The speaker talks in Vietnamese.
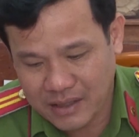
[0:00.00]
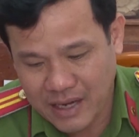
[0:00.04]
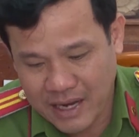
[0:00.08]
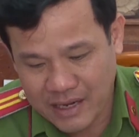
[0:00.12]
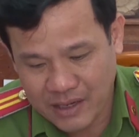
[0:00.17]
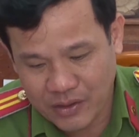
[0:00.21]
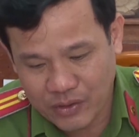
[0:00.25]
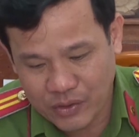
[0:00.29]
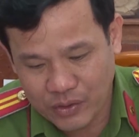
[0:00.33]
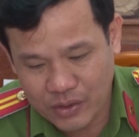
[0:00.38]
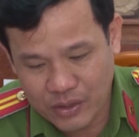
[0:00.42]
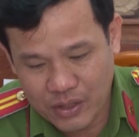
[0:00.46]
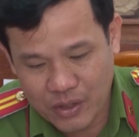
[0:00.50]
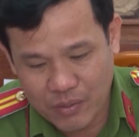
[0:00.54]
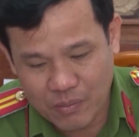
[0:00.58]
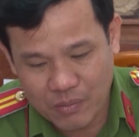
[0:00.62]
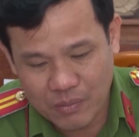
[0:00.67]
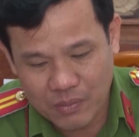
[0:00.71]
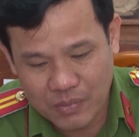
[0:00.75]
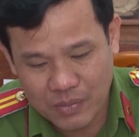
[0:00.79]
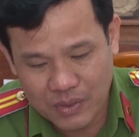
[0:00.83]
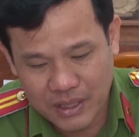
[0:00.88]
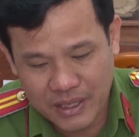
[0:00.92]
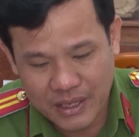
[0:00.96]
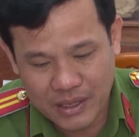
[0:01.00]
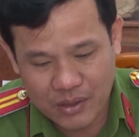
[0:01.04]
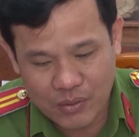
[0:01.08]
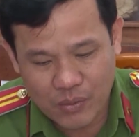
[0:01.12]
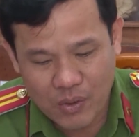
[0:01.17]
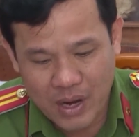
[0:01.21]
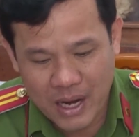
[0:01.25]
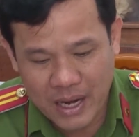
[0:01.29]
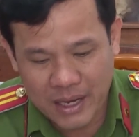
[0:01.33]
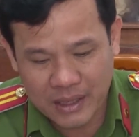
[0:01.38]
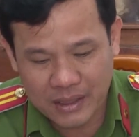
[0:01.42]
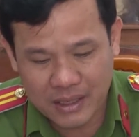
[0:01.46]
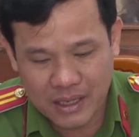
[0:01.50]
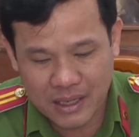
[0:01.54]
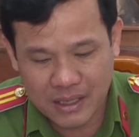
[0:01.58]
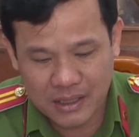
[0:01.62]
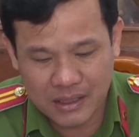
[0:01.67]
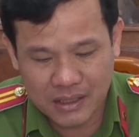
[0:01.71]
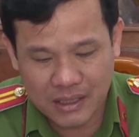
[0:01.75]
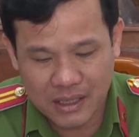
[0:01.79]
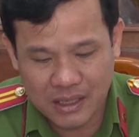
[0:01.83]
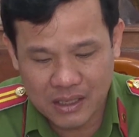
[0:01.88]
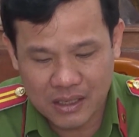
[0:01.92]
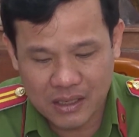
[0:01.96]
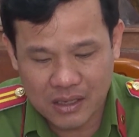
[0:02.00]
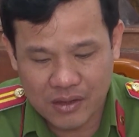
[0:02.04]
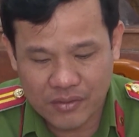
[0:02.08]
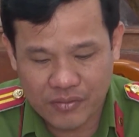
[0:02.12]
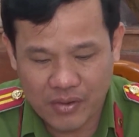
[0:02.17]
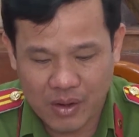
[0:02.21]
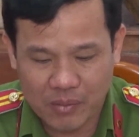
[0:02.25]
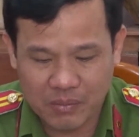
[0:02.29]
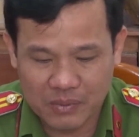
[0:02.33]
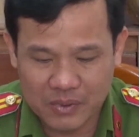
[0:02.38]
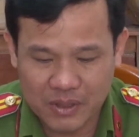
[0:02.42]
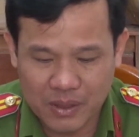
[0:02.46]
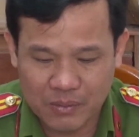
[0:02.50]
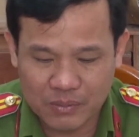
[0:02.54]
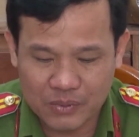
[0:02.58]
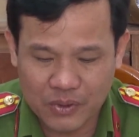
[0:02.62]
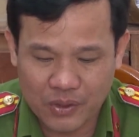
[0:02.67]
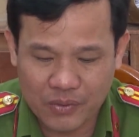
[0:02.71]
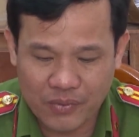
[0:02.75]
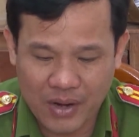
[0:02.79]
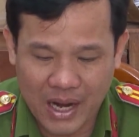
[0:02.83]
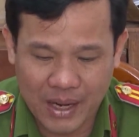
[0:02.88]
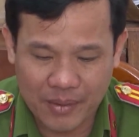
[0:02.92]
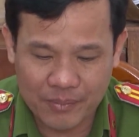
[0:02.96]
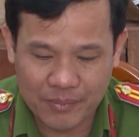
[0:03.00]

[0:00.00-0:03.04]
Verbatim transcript: ủy ban nhân dân quyện từ đầu năm đến nay, ba lãnh đạo công an huyện Châu